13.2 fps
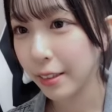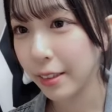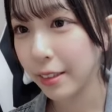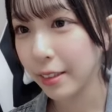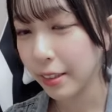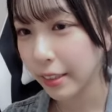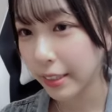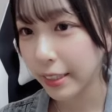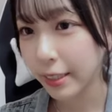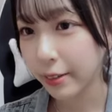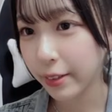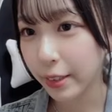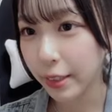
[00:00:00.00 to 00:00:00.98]
稲垣
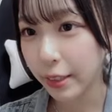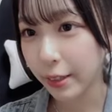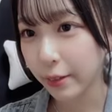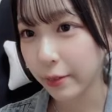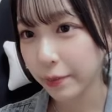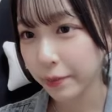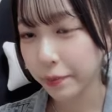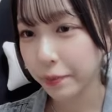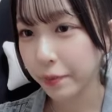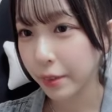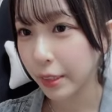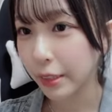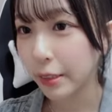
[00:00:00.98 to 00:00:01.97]
かわいいやんい
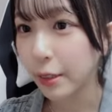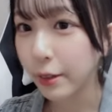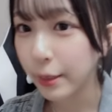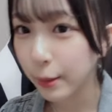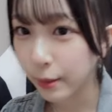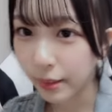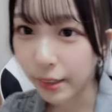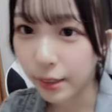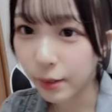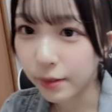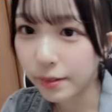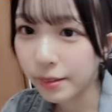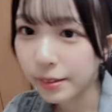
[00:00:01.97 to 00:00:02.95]
や可愛くないよ